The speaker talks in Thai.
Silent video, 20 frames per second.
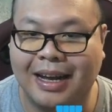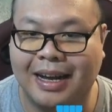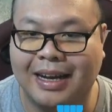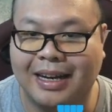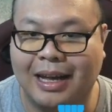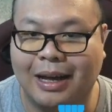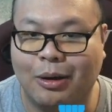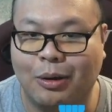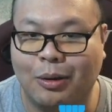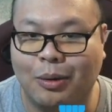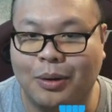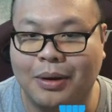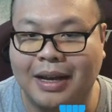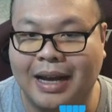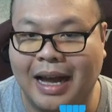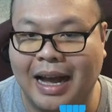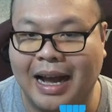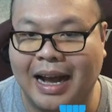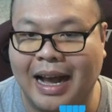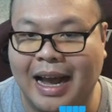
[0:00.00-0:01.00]
เรา
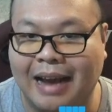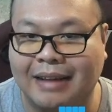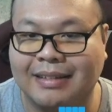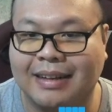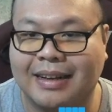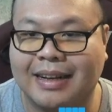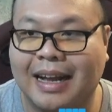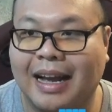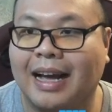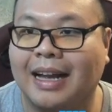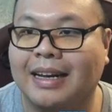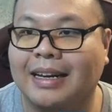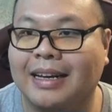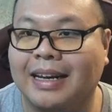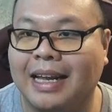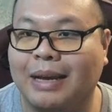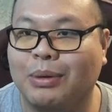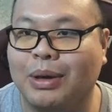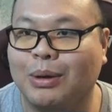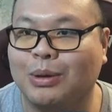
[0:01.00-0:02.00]
ห่างหายจากการ
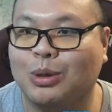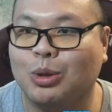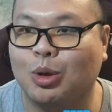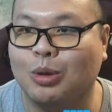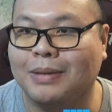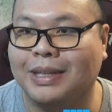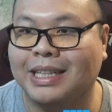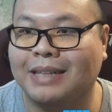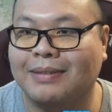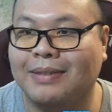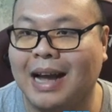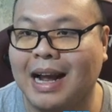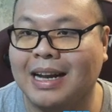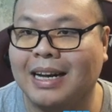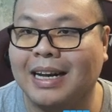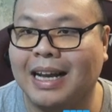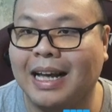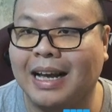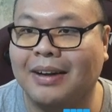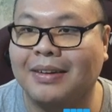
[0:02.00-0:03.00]
รีวิวชุดมาสักพักหนึ่
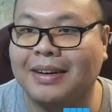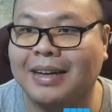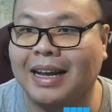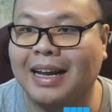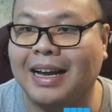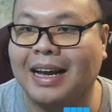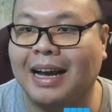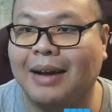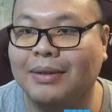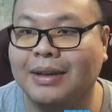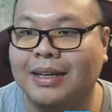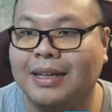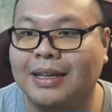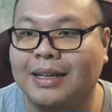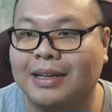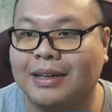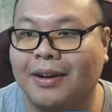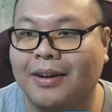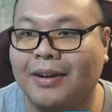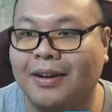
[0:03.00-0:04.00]
งแล้วนะครับ
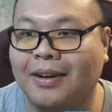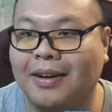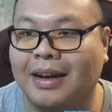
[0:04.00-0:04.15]
ก็